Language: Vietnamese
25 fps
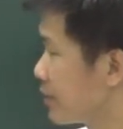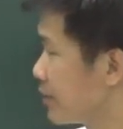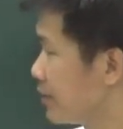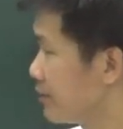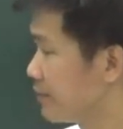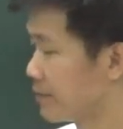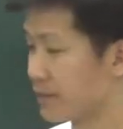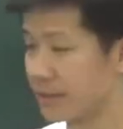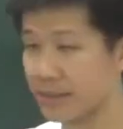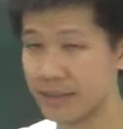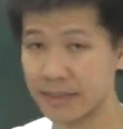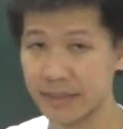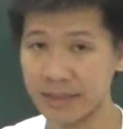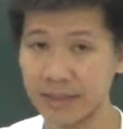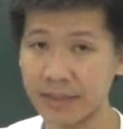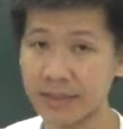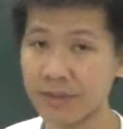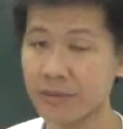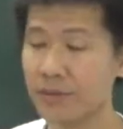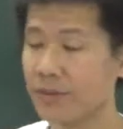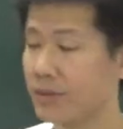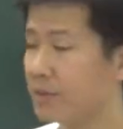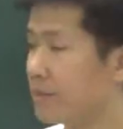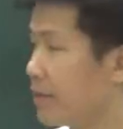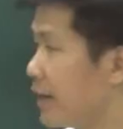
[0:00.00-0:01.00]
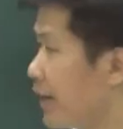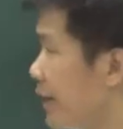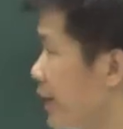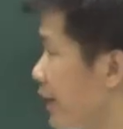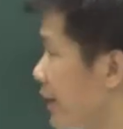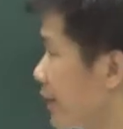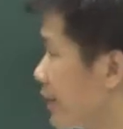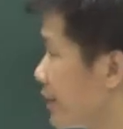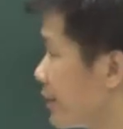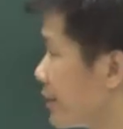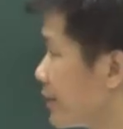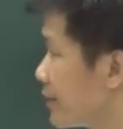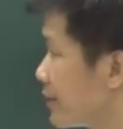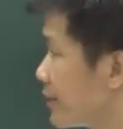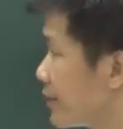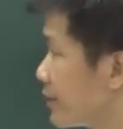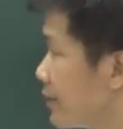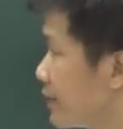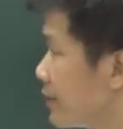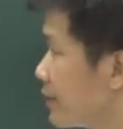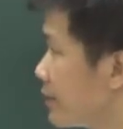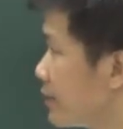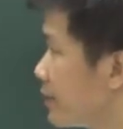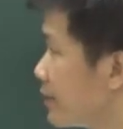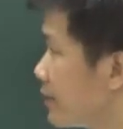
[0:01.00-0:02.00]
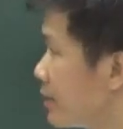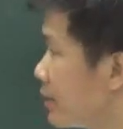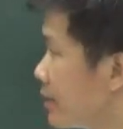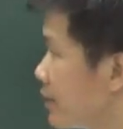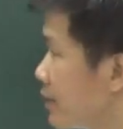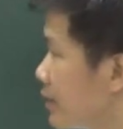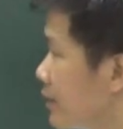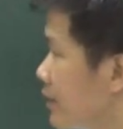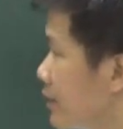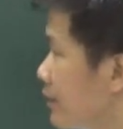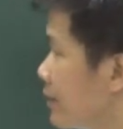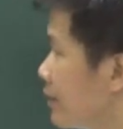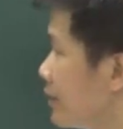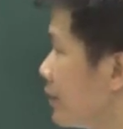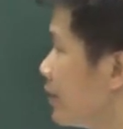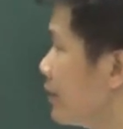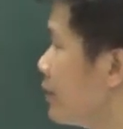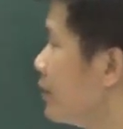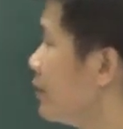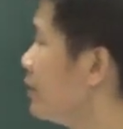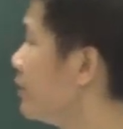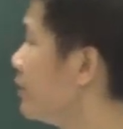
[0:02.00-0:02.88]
cái vị trí của điểm e thế thì